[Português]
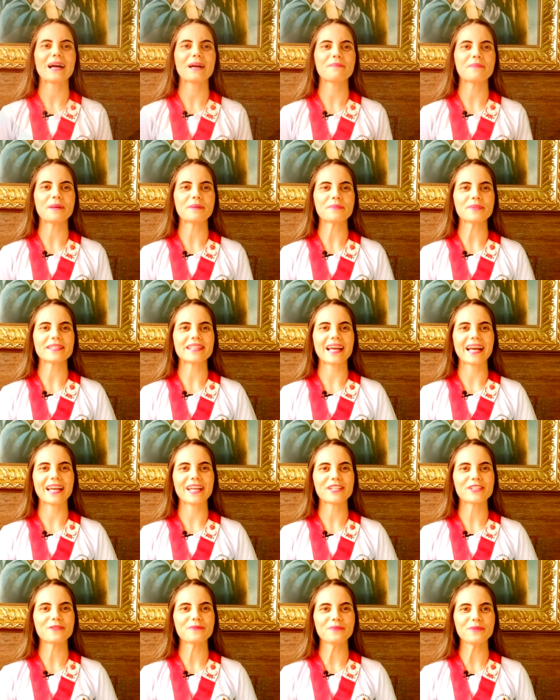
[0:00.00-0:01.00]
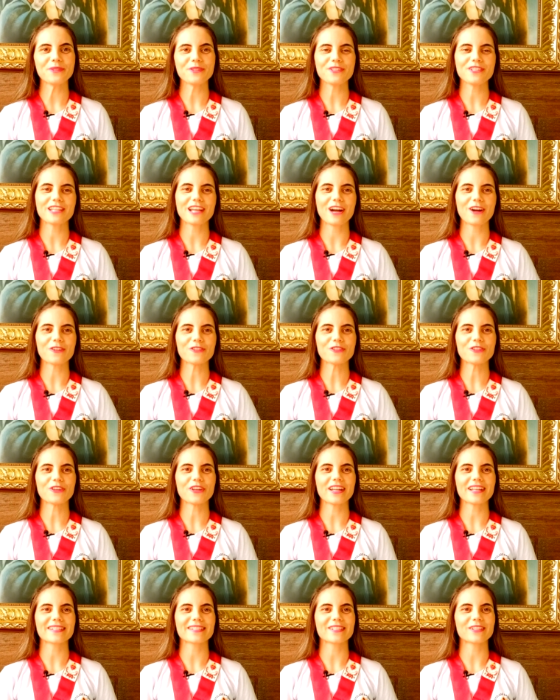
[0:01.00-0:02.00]
Olá, membros da Rede Mundial de
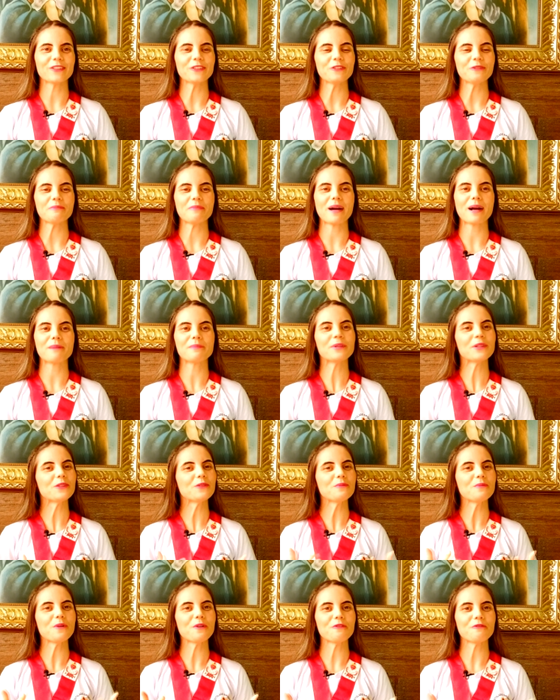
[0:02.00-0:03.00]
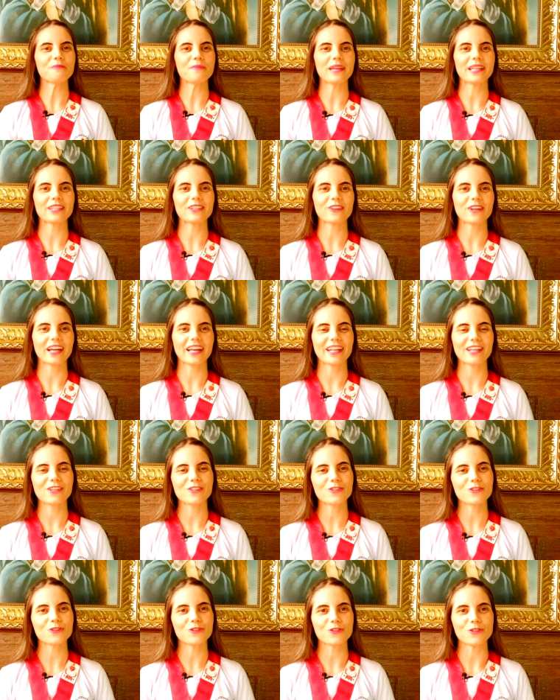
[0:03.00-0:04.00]
Oração do Papa e do Movimento
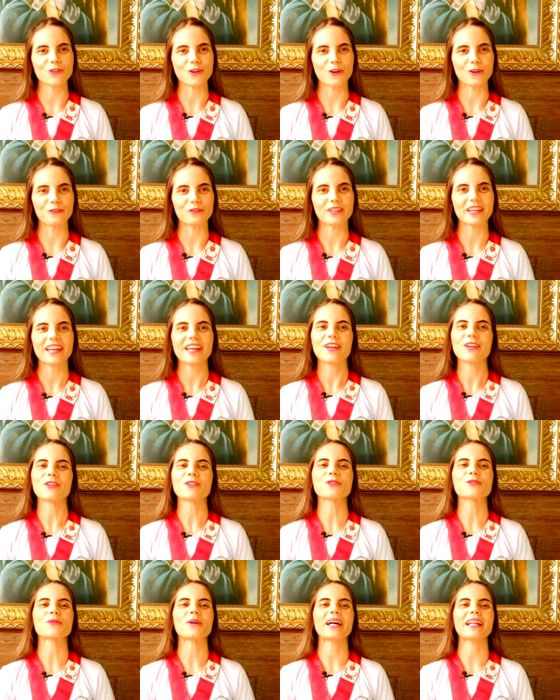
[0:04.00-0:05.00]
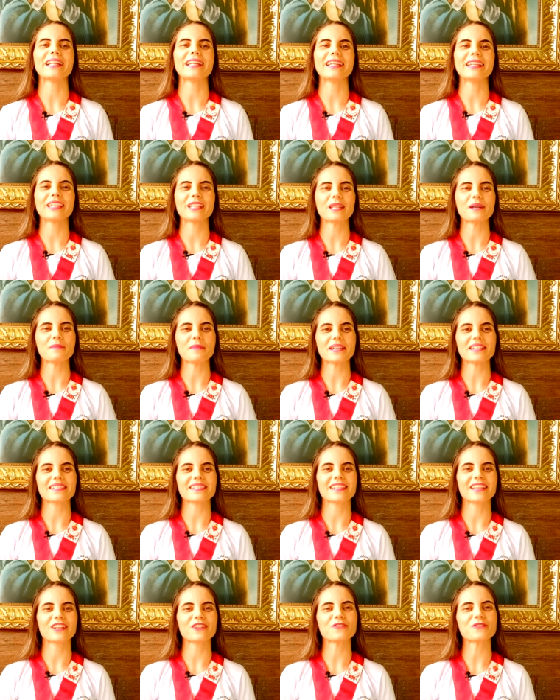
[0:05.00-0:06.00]
Eucarístico Jovem. Eu sou a Aline
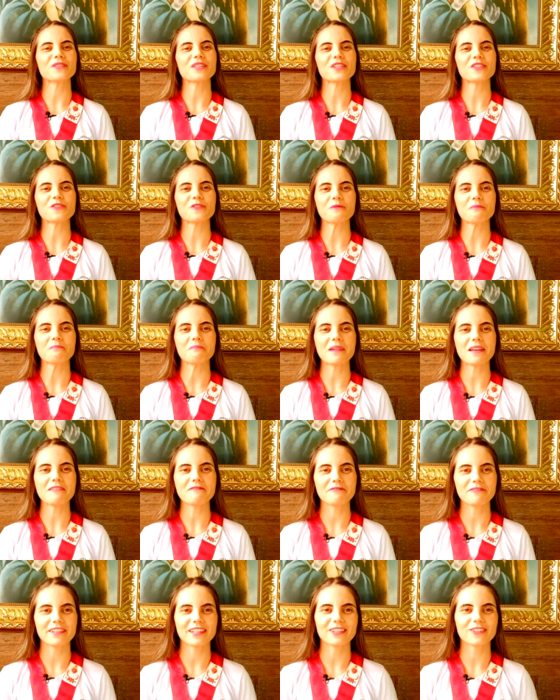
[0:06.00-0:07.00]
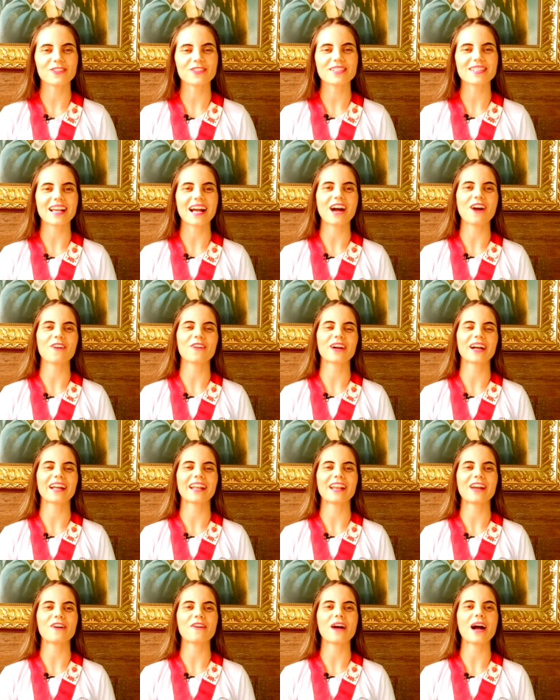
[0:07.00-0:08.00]
Damasceno, sejam bem-vindos ao
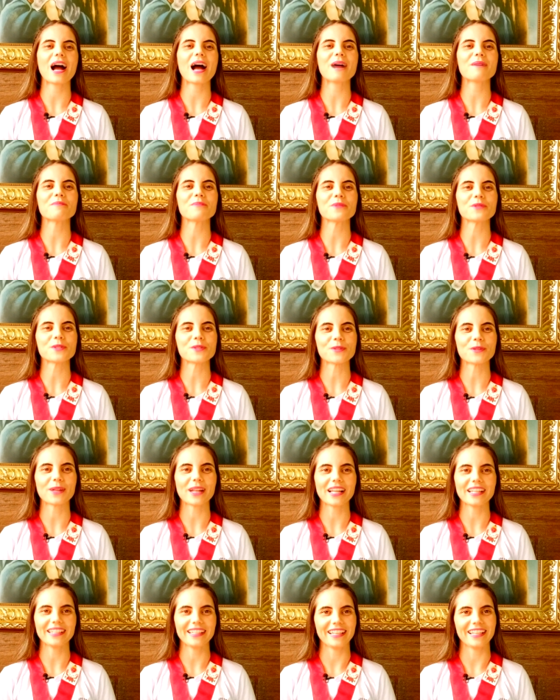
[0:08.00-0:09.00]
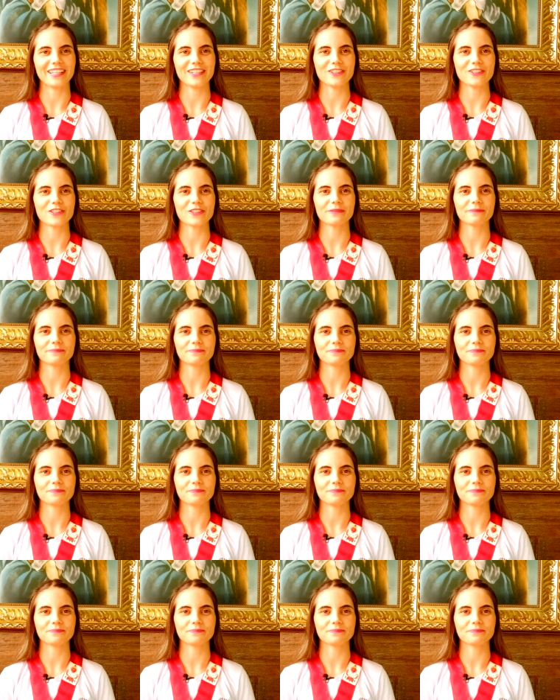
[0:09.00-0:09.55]
canal Apostolado em Rede.